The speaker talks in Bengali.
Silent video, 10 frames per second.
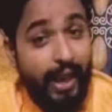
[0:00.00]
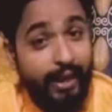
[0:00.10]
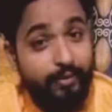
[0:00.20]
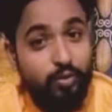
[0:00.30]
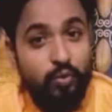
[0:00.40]

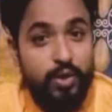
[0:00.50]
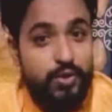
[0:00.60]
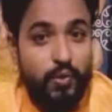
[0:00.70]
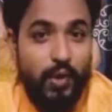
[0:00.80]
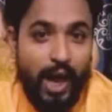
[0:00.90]
এক দুই
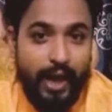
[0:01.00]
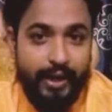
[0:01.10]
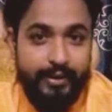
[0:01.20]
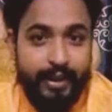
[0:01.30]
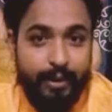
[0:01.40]
যুগ
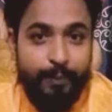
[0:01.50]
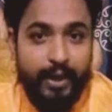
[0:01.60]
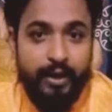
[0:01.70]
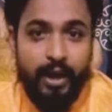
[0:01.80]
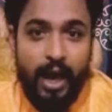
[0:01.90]
আগে
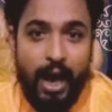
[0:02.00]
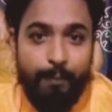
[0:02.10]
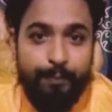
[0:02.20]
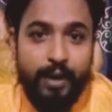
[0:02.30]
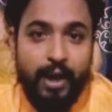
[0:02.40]
দেখবেন
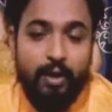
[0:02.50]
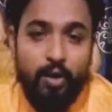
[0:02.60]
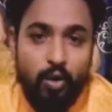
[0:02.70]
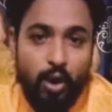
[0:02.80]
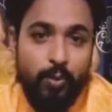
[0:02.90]
আপনার
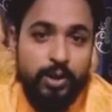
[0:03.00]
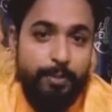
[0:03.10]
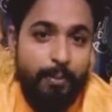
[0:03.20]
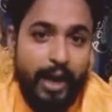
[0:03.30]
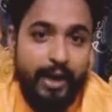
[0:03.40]

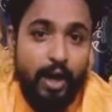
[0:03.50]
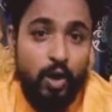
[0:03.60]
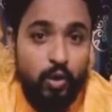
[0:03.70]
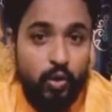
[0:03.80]
গর্ভবতী মায়েরা